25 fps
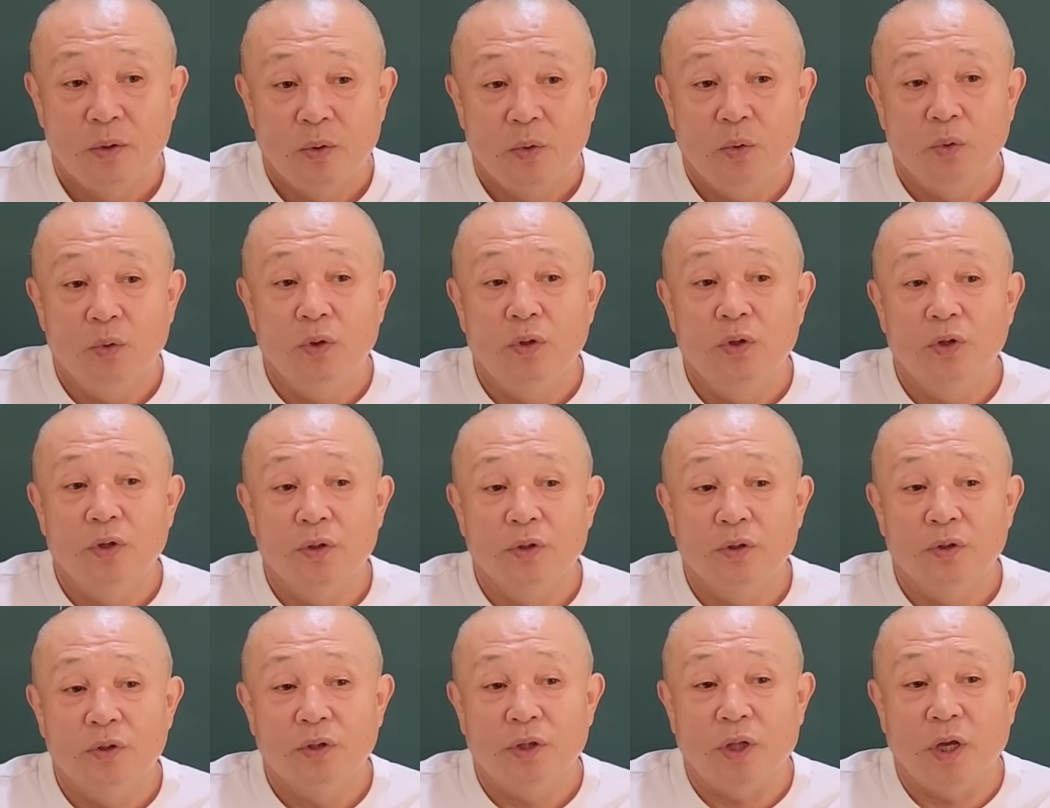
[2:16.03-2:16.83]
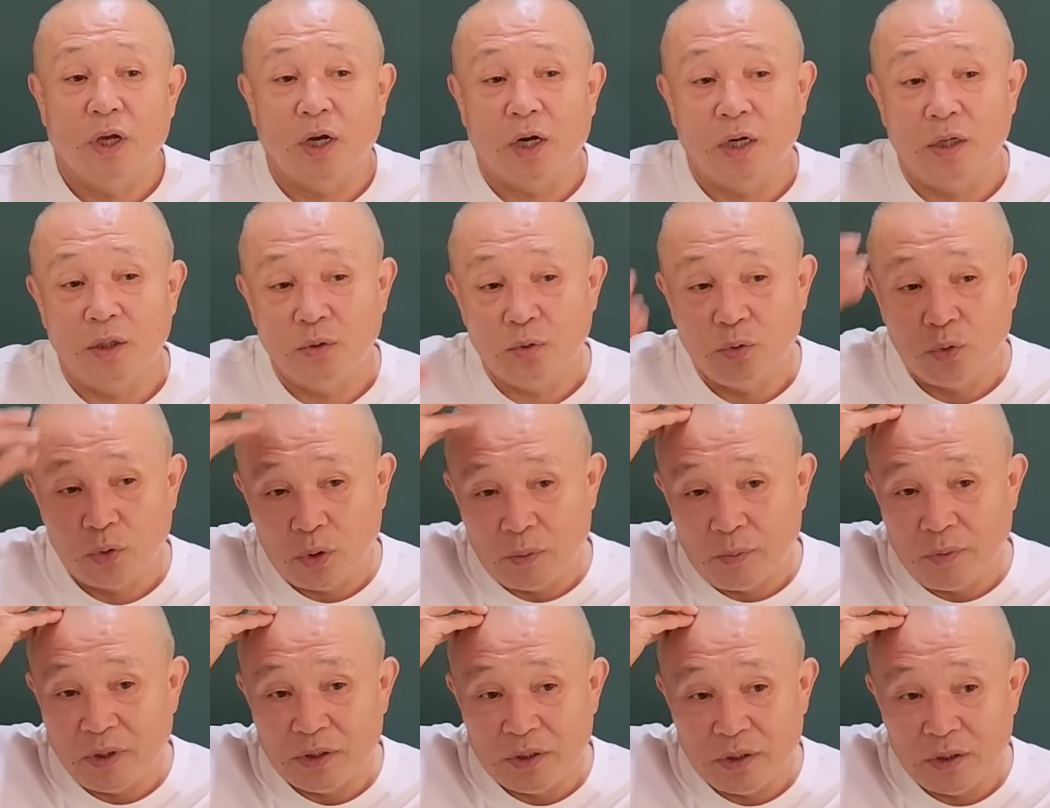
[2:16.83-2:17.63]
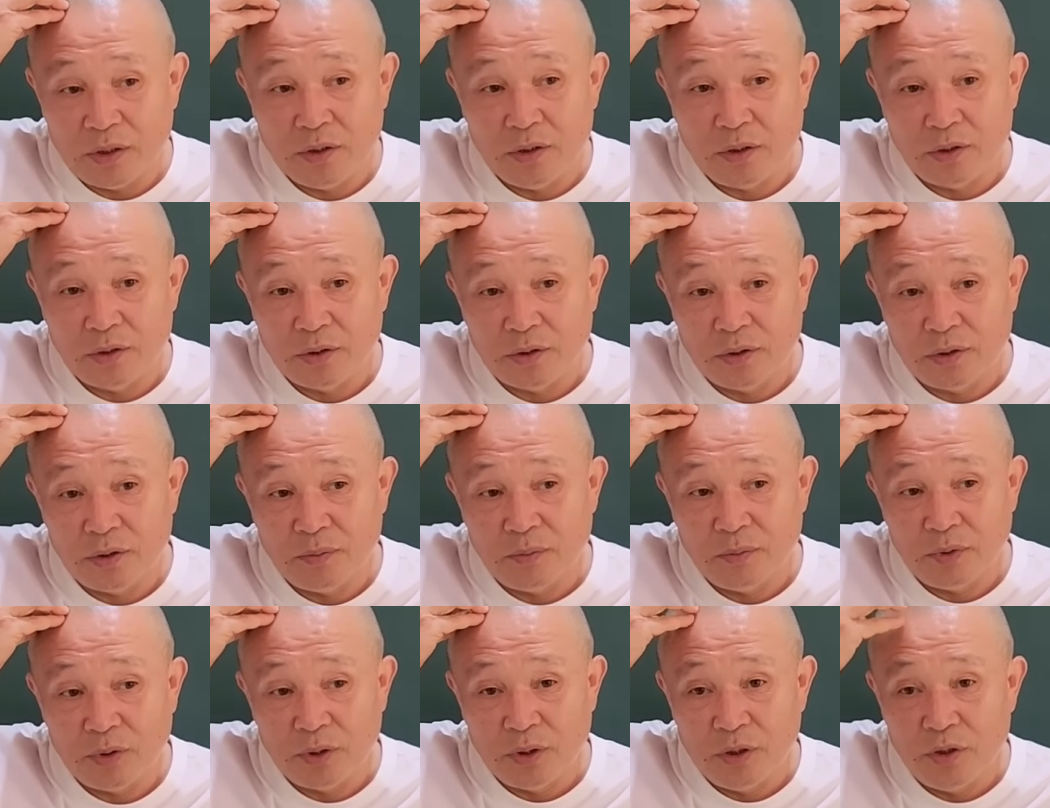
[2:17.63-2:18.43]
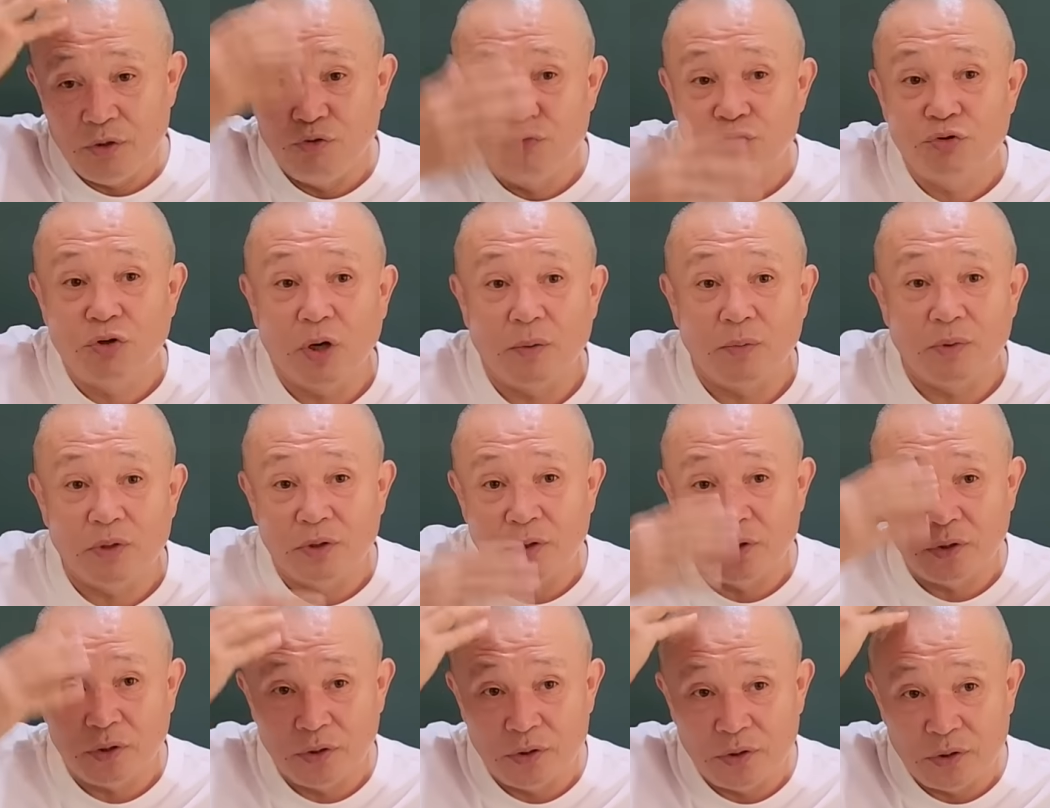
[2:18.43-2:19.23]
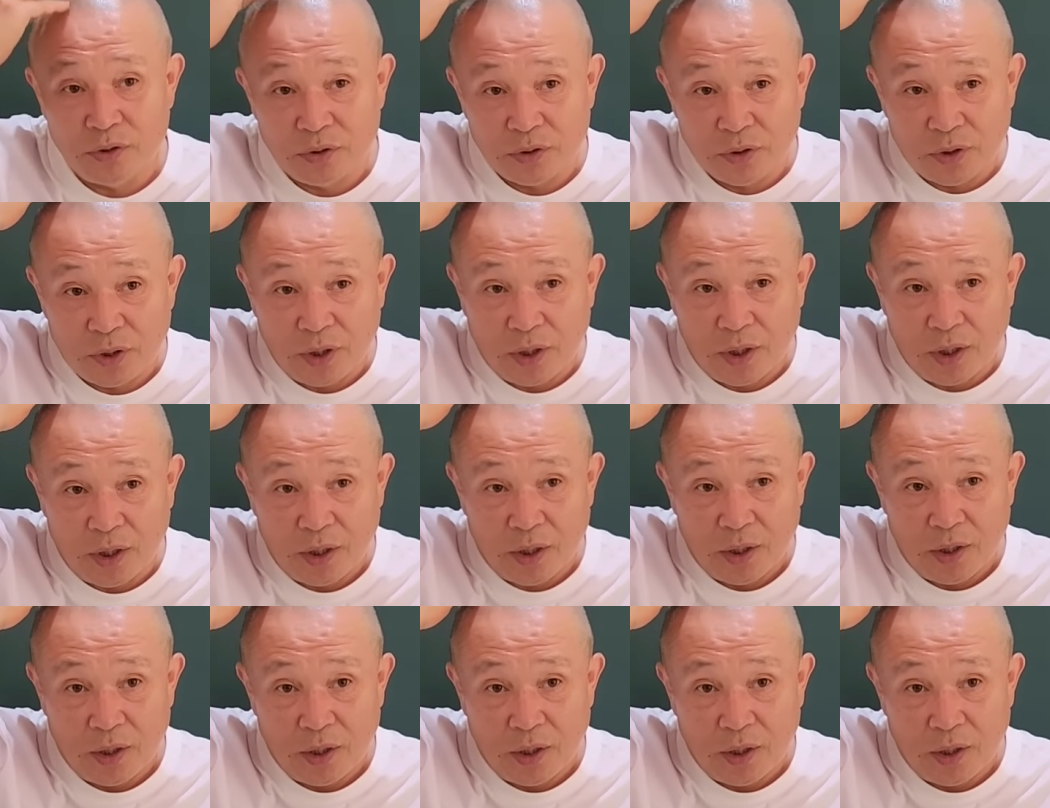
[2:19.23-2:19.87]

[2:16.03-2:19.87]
오히려 대가리 쪽에만 신경 쓰이면 이 육감이 떨어지는 거야.